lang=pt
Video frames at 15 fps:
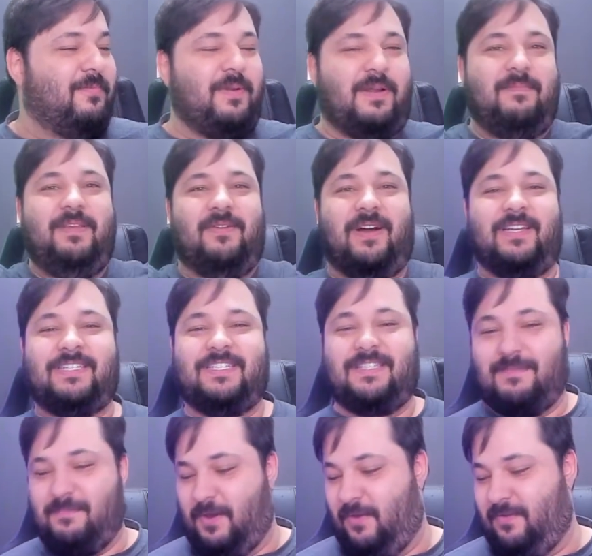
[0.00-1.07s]
Pra mim eu acho que
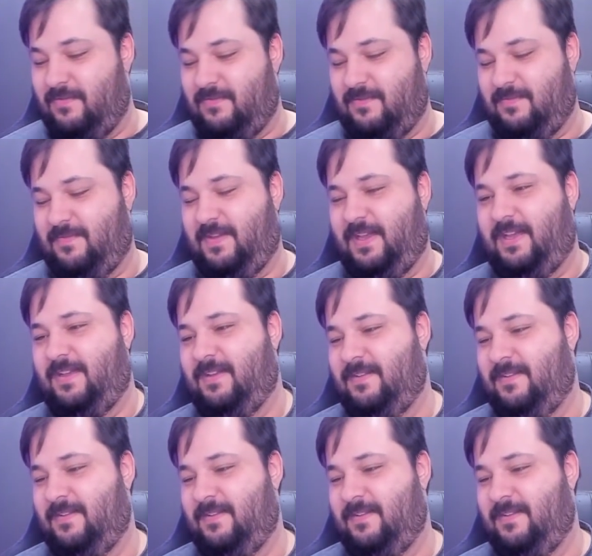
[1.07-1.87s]
tá bom. Vamos ver.